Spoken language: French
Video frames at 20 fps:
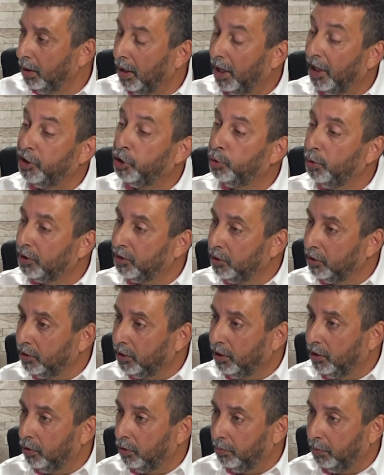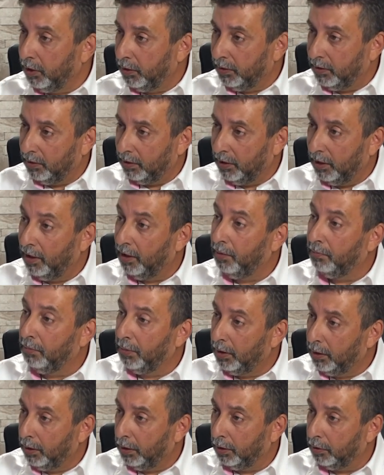À 60 km, un
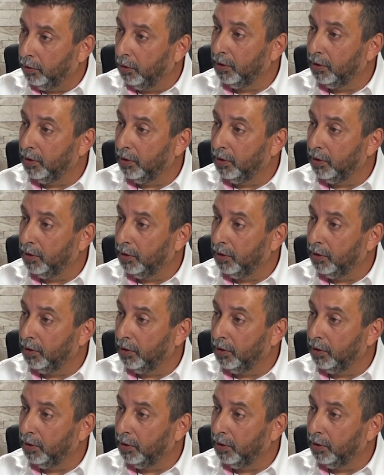maire,